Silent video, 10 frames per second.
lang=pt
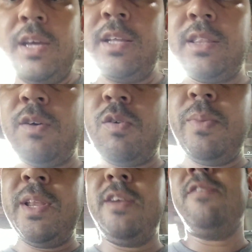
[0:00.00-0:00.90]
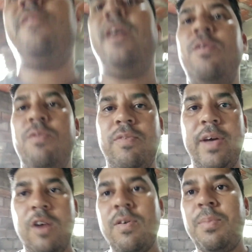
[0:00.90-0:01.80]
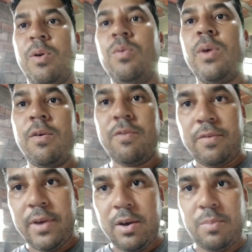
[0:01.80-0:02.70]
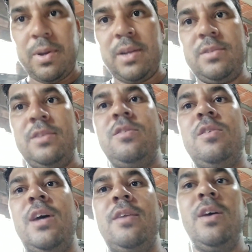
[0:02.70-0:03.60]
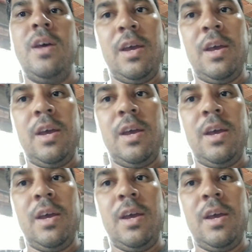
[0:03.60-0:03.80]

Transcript: Então, como ele é de ferro, o ferro vai procurar o ferro para ser soldado.